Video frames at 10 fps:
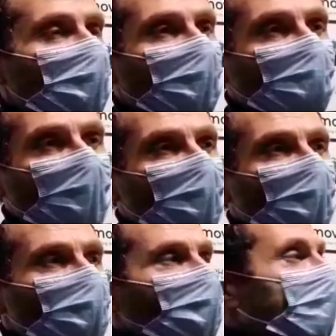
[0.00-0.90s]
da valutare, ma
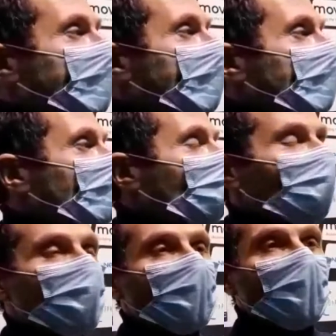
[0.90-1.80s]
oggi noi
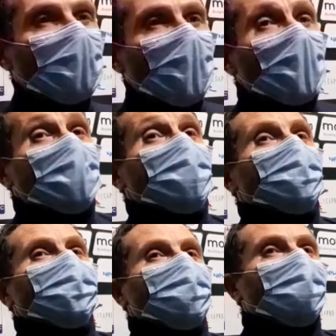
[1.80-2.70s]
non cerchiamo alibi,
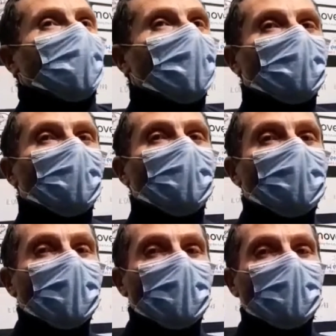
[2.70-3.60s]
per quanto
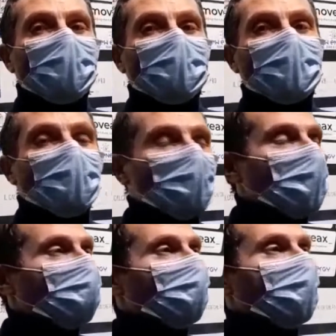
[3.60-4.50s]
concerne la posizione
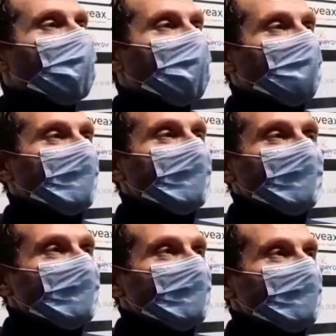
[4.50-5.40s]
della proprietà
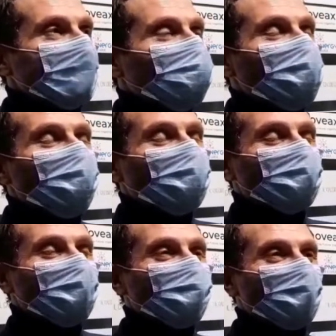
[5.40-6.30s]
non gli
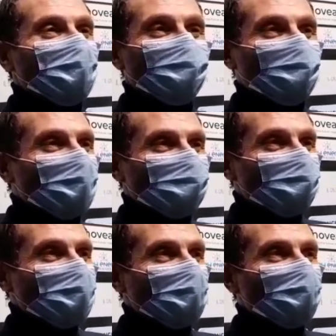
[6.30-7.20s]
possiamo dire nulla,
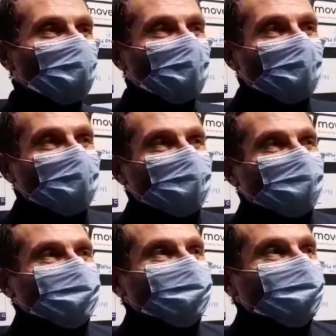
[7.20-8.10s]
se non...
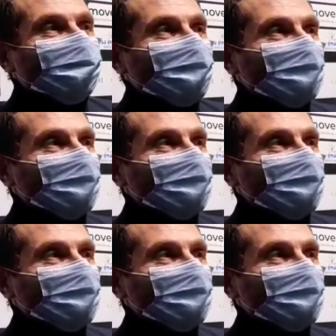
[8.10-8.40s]
Eh,